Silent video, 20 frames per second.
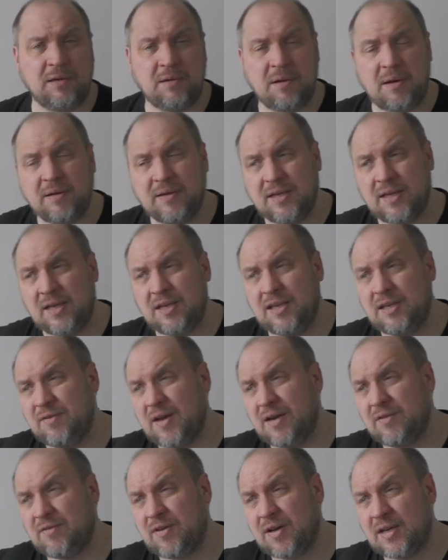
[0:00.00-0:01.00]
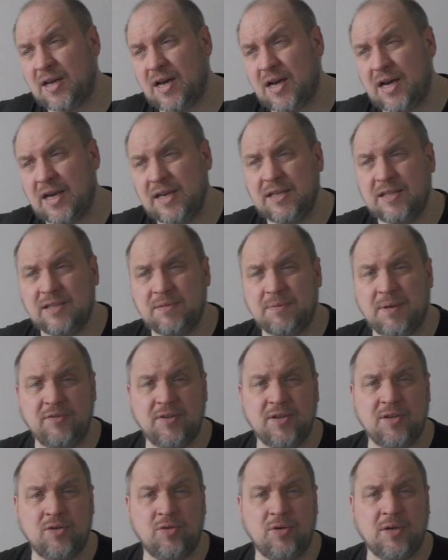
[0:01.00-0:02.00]
Ah, sicherlich war da ein, zwei
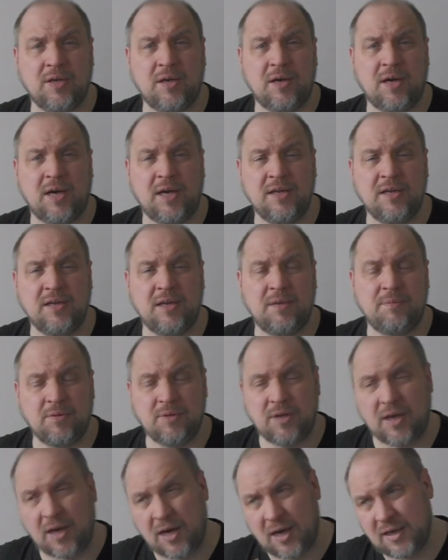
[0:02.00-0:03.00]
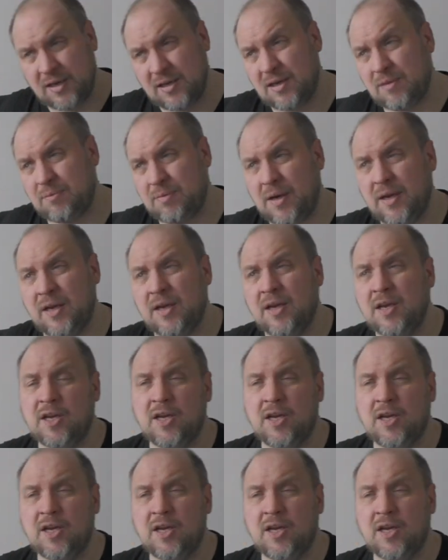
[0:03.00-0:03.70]
Figuren, eine, nee, eine dabei,